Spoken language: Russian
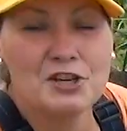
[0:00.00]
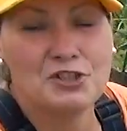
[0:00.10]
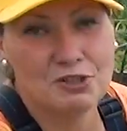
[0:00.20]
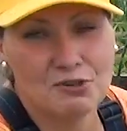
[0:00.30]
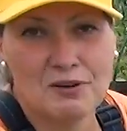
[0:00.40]

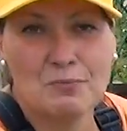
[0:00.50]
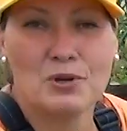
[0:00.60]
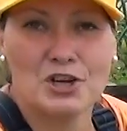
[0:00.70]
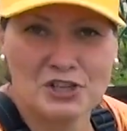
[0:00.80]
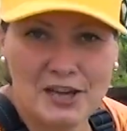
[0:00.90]
Щедрого вам
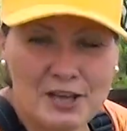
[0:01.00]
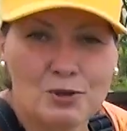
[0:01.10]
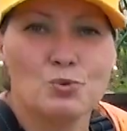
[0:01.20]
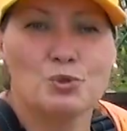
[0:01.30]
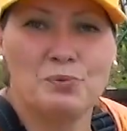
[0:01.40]
урожая
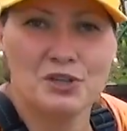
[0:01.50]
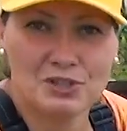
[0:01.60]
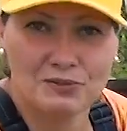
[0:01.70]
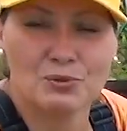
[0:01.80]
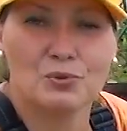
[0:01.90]
и
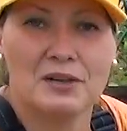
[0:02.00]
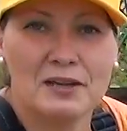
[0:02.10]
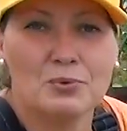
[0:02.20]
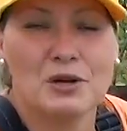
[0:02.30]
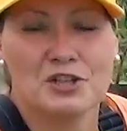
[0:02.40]
успешного труда
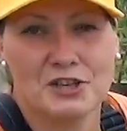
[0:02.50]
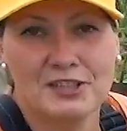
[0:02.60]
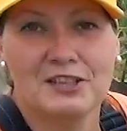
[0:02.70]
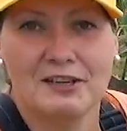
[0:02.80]
на урожайных